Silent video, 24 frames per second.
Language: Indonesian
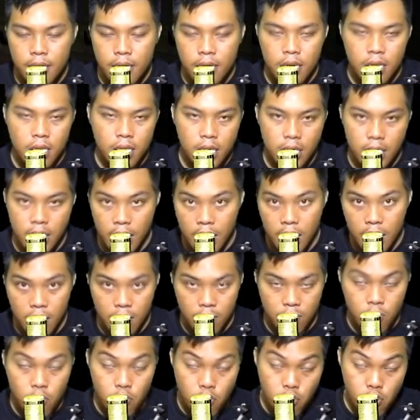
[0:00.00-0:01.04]
Kita
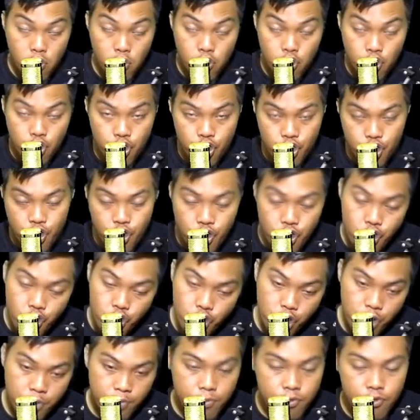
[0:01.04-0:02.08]
cari
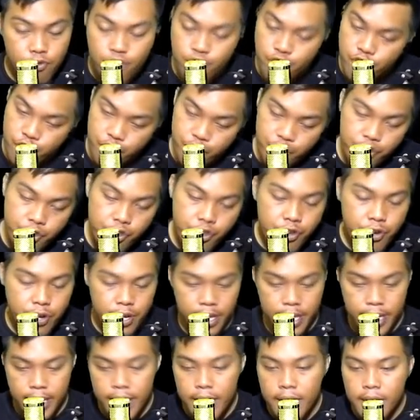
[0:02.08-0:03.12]
musuh, musuh
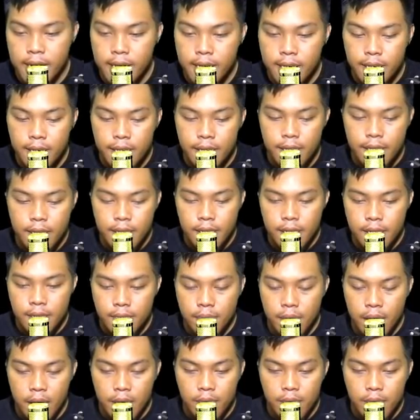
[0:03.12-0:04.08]
ya. Makai